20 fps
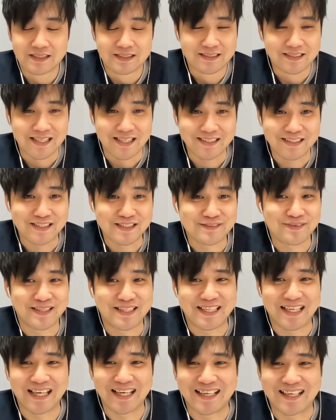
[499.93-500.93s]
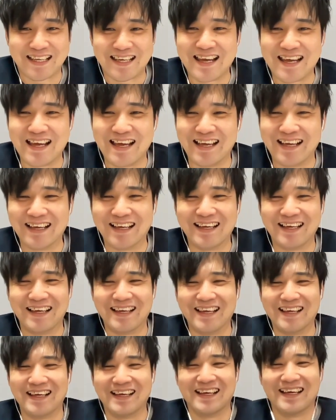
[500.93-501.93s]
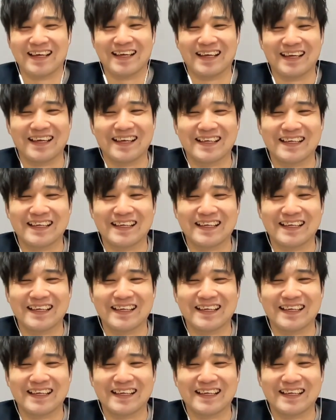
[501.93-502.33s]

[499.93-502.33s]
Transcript: なんて締めてたっけ